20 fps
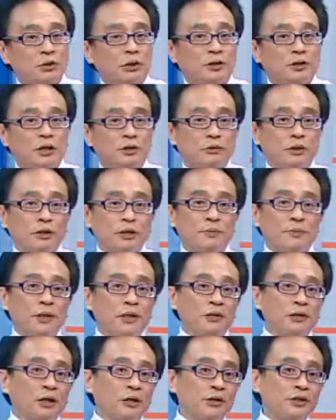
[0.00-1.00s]
所以低润也面
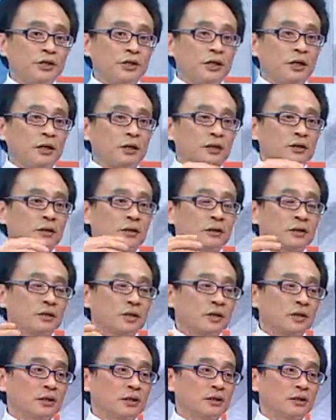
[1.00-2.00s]
临到一些这
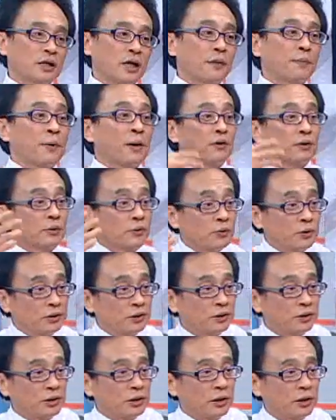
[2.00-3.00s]
个财报的
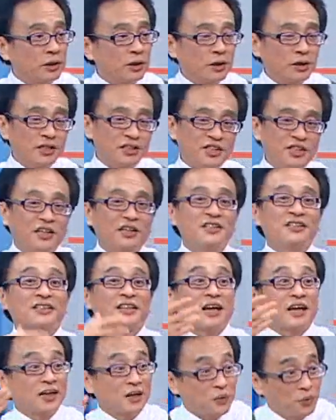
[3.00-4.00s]
问题，对对，欠
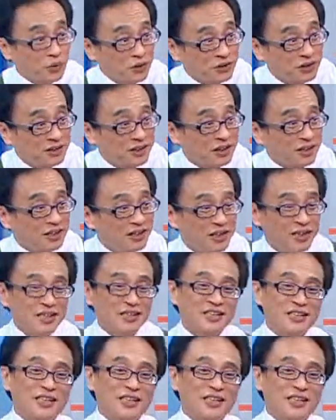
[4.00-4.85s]
债的问题，